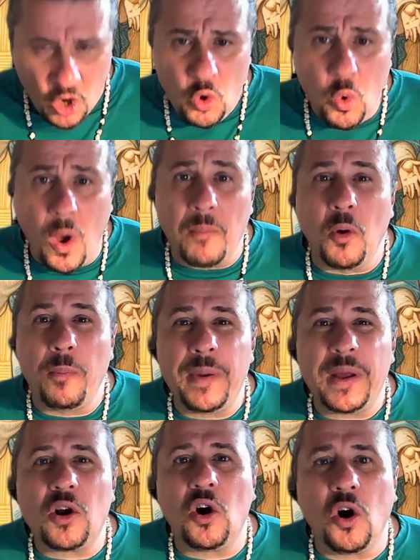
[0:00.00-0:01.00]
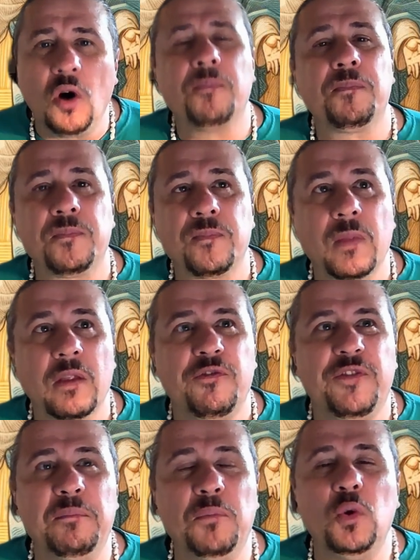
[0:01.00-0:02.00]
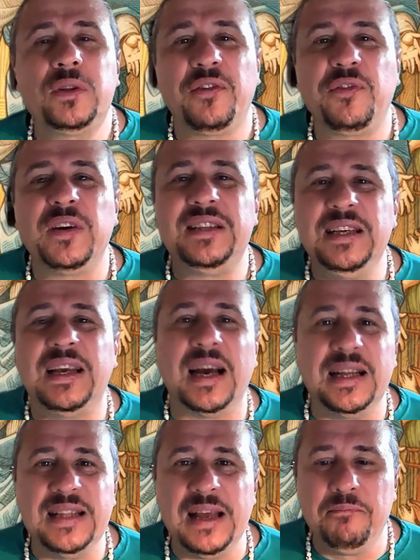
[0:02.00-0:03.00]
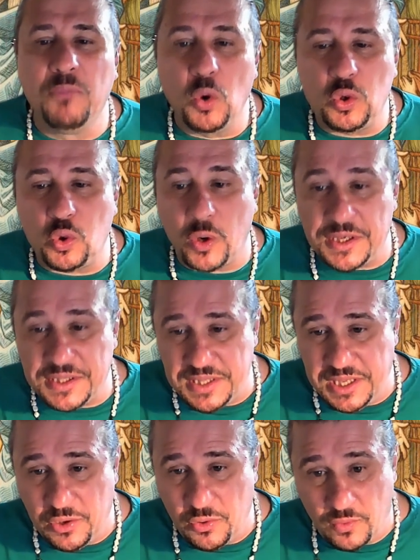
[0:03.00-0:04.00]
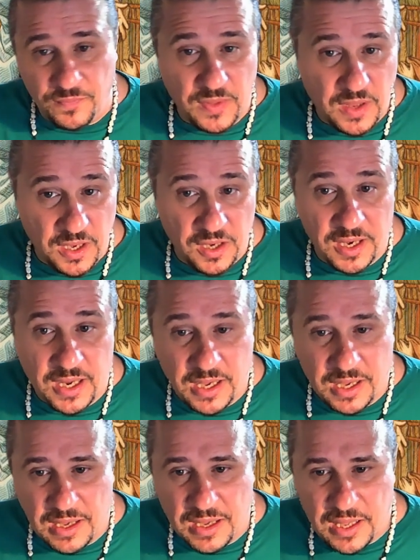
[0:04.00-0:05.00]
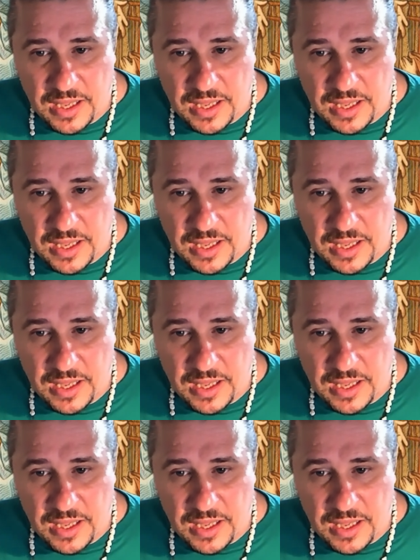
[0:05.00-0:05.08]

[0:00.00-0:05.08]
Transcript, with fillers: L'uomo però fa molta fatica ed è molto restio in,